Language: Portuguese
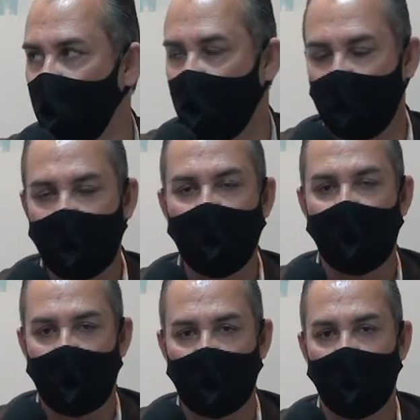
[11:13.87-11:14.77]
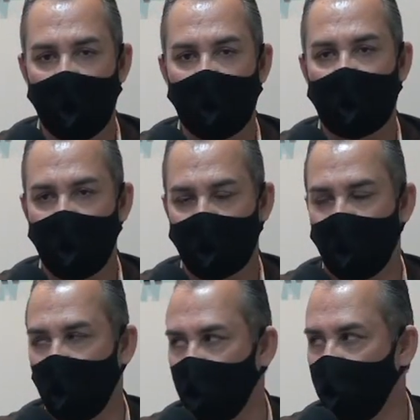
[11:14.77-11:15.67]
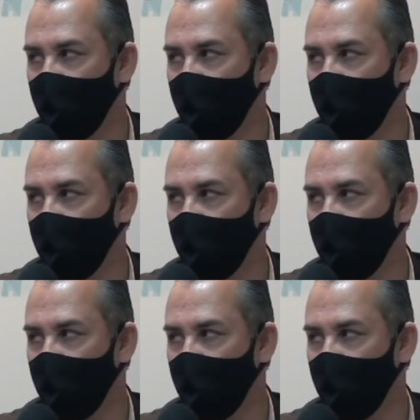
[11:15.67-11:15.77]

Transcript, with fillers: A dignidade dele está em jogo.